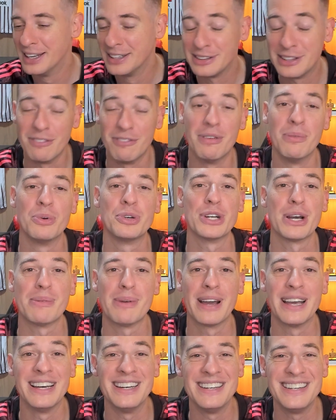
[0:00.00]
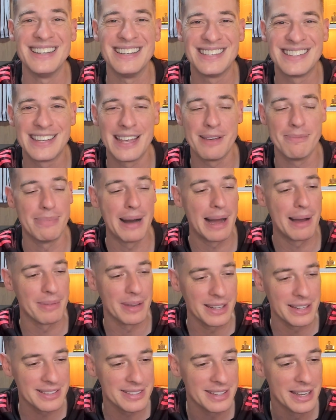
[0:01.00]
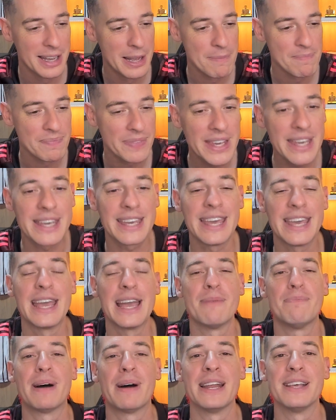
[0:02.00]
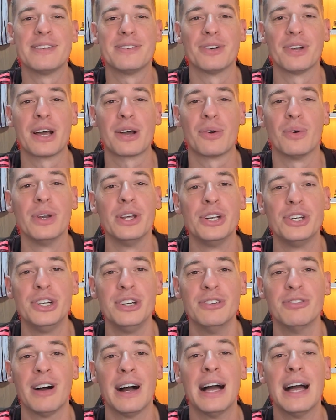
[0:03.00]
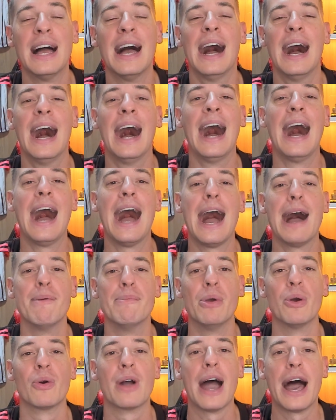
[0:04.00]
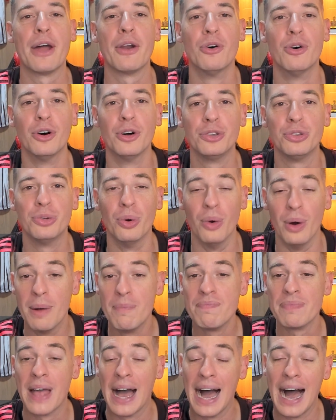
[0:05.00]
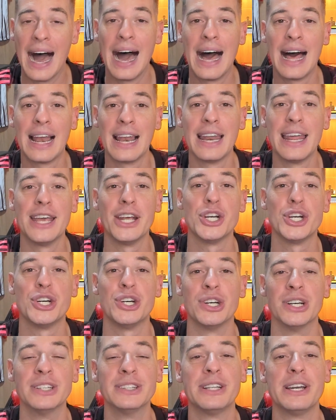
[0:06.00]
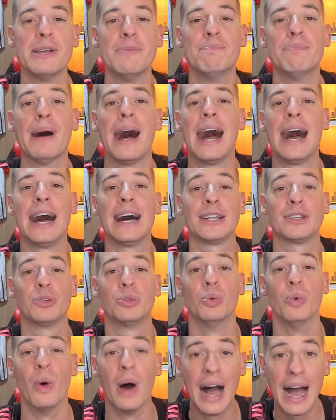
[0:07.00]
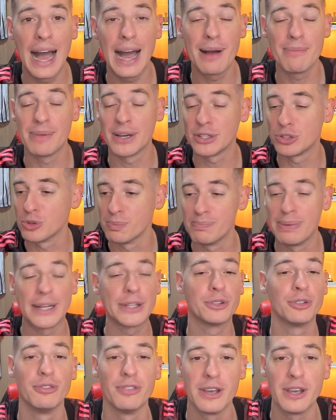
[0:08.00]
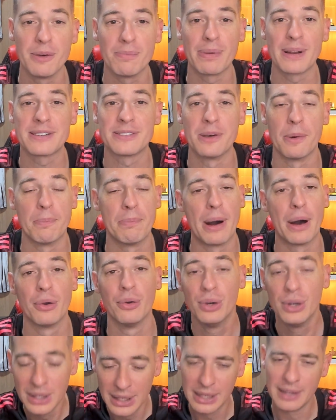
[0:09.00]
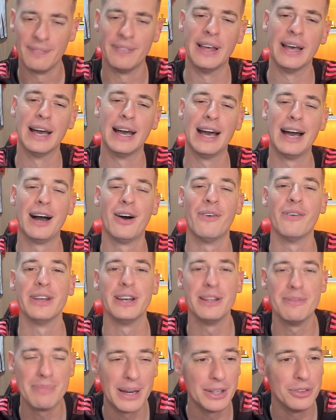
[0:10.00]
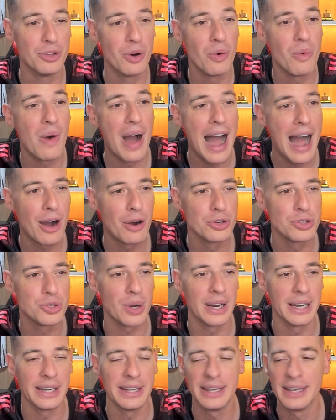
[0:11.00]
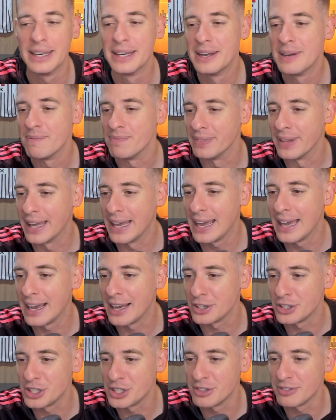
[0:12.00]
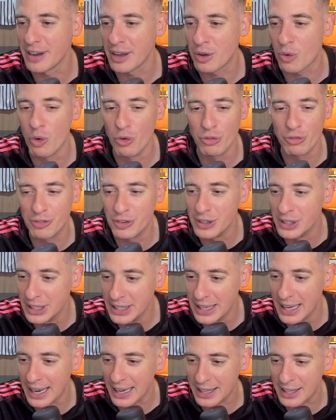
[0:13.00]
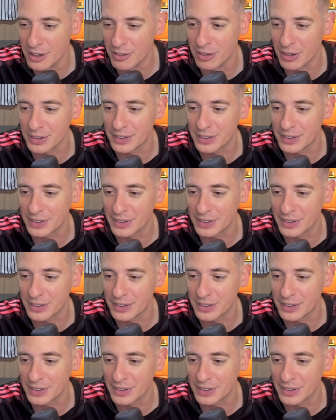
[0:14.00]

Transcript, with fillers: então vamos chamar ele de Seba Mendes. E quem apareceu na coletiva? Ah, meu garoto, Alexandre Pato. Ah, mas o Pato veio para São Paulo não, ele mandou um áudio ali, né? A gente vai conferir aqui, eu vou